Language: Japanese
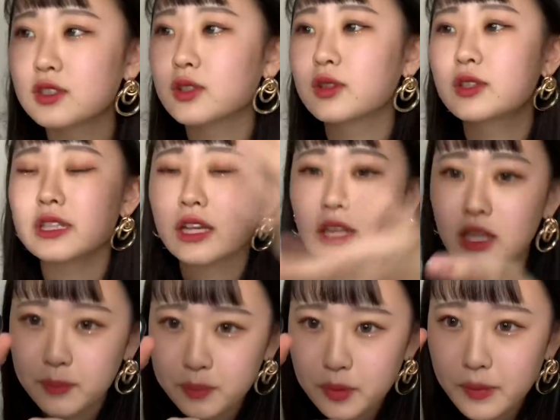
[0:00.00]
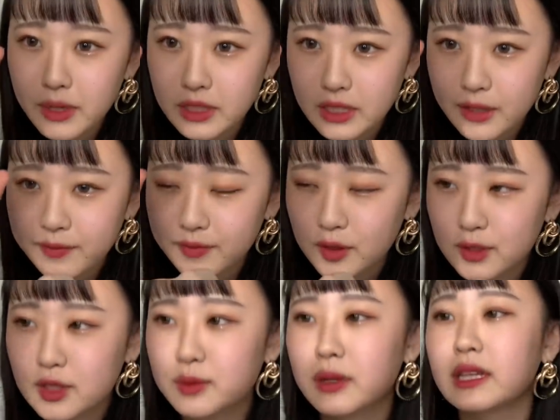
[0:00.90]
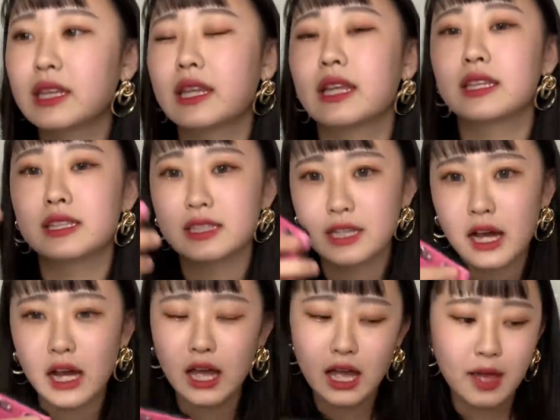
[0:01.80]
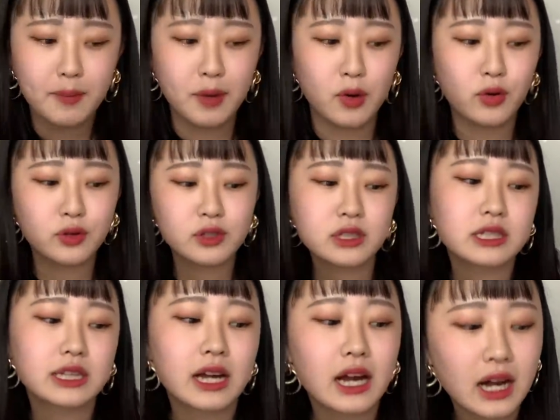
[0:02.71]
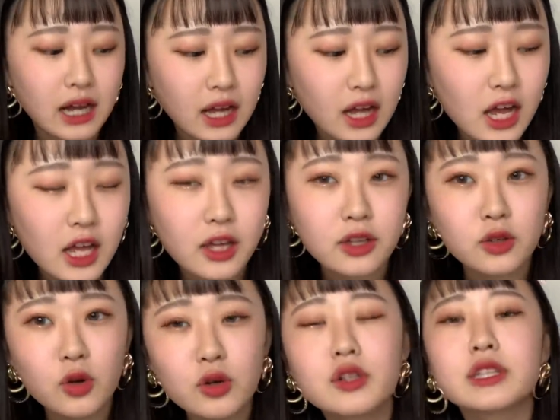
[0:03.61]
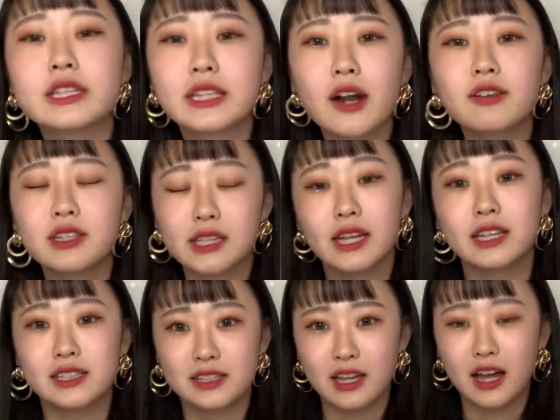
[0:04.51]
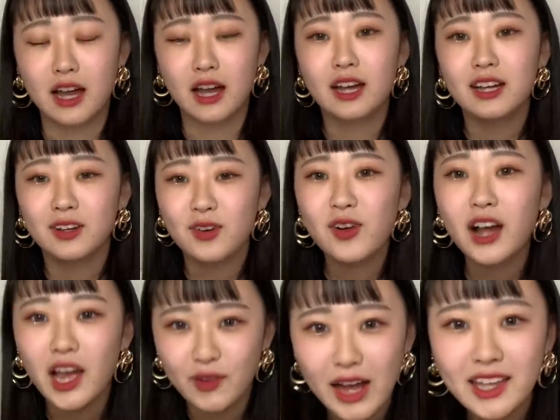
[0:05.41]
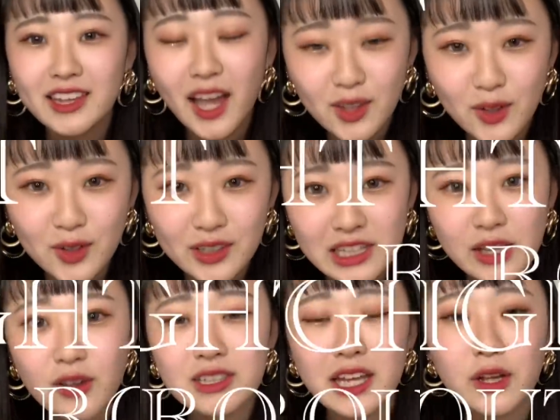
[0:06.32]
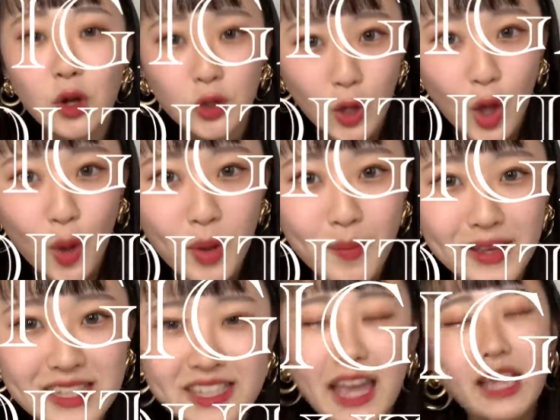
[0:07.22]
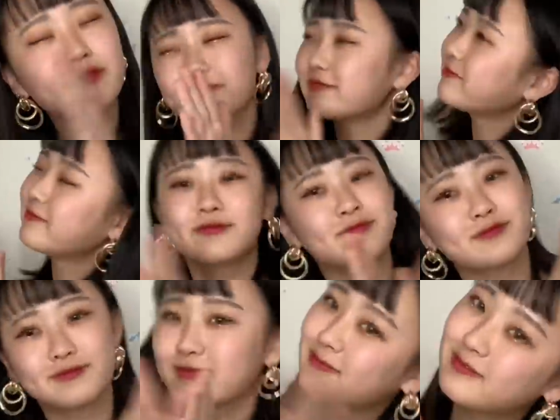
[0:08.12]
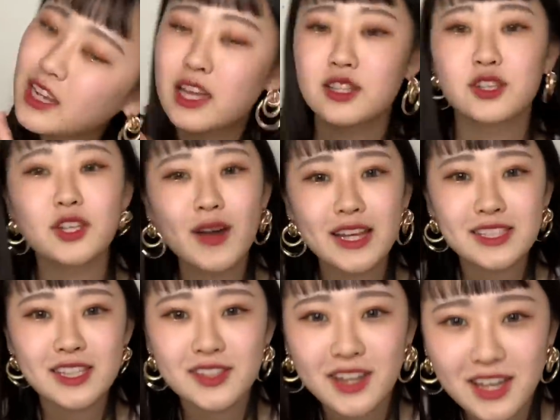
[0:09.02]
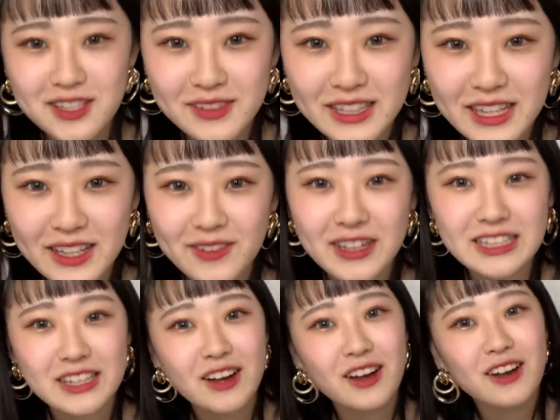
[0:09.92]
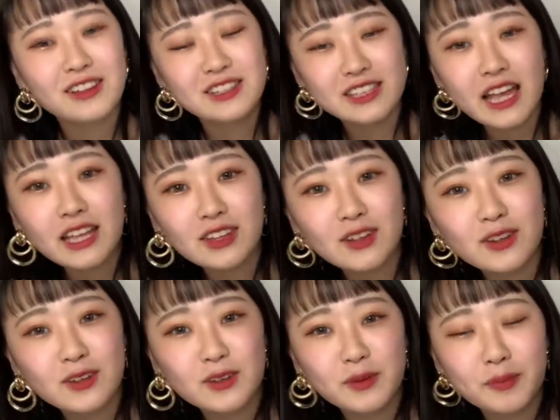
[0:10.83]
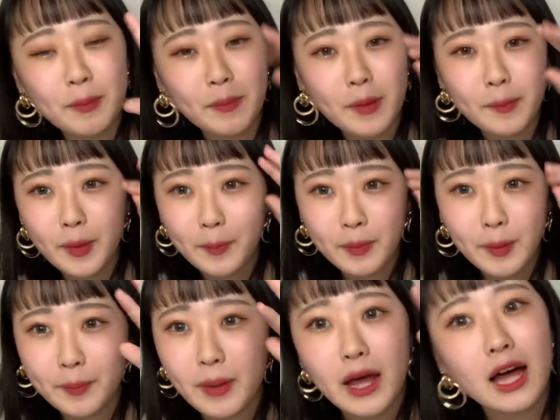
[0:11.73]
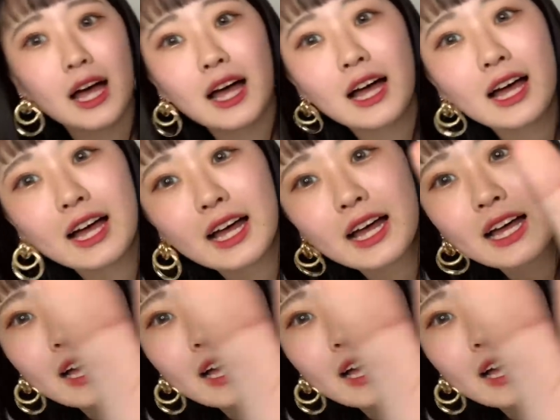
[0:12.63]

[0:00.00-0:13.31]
うどさっき1分前にね、YouTube がやってたんですが、まあ、6時から夜になるじゃないですか。今回はナイトルーティンをしていこうと思います。イェイそれでは早速始めていきましょう。スタートパパパパパ